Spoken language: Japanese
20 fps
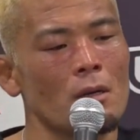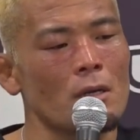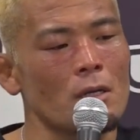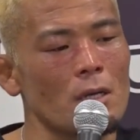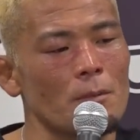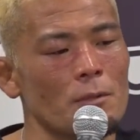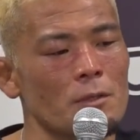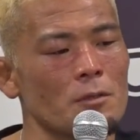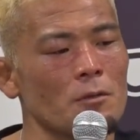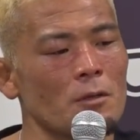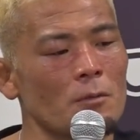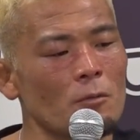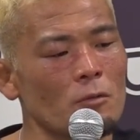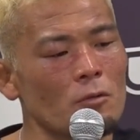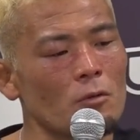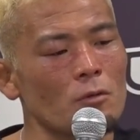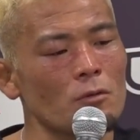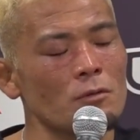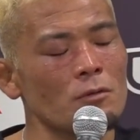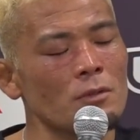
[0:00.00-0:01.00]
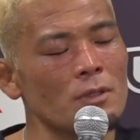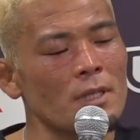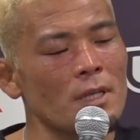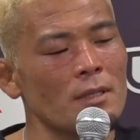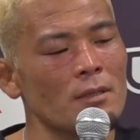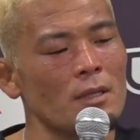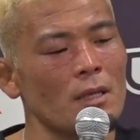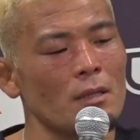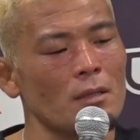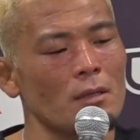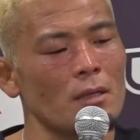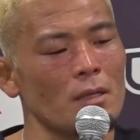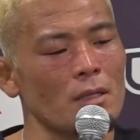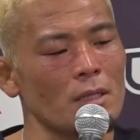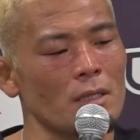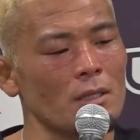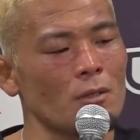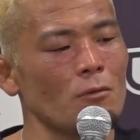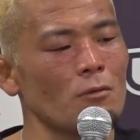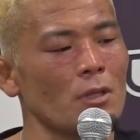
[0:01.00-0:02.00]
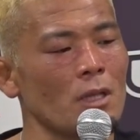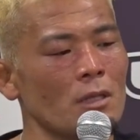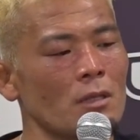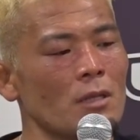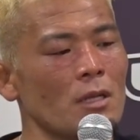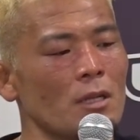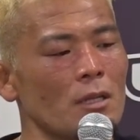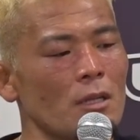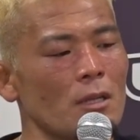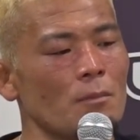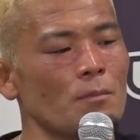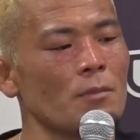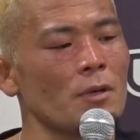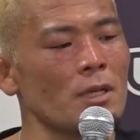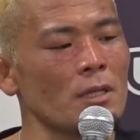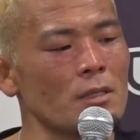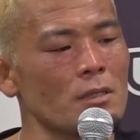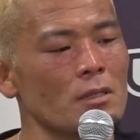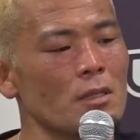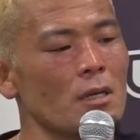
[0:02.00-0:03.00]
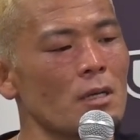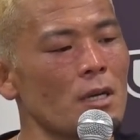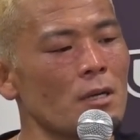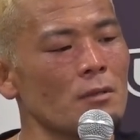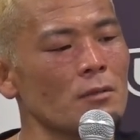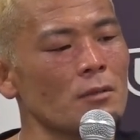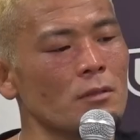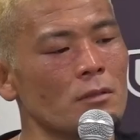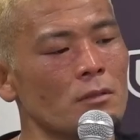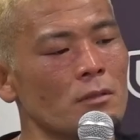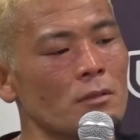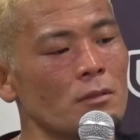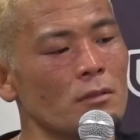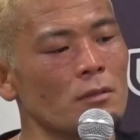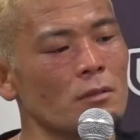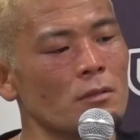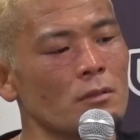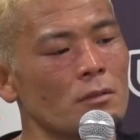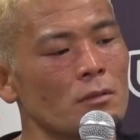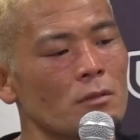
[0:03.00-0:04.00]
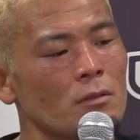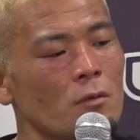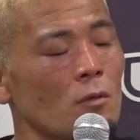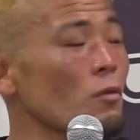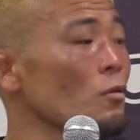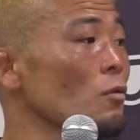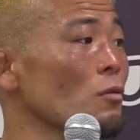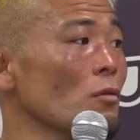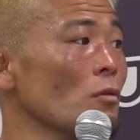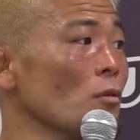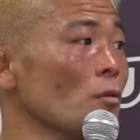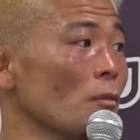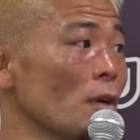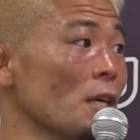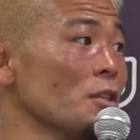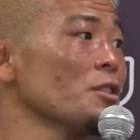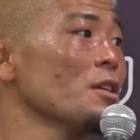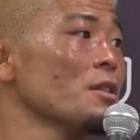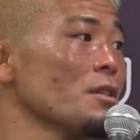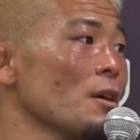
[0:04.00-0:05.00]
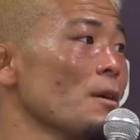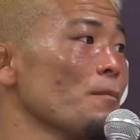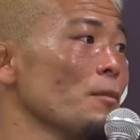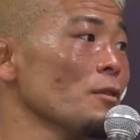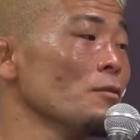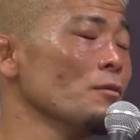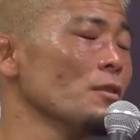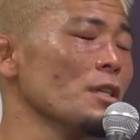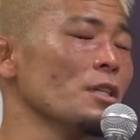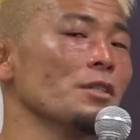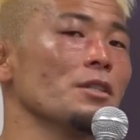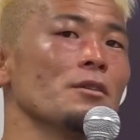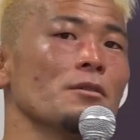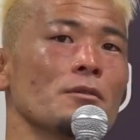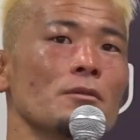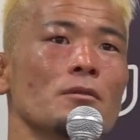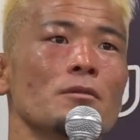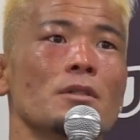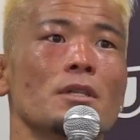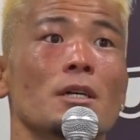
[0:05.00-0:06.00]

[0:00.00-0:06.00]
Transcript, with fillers: やっぱそれもこう運転だったり移動だったりでやっぱり疲れることもあるじゃないですか、やっぱ運転してると。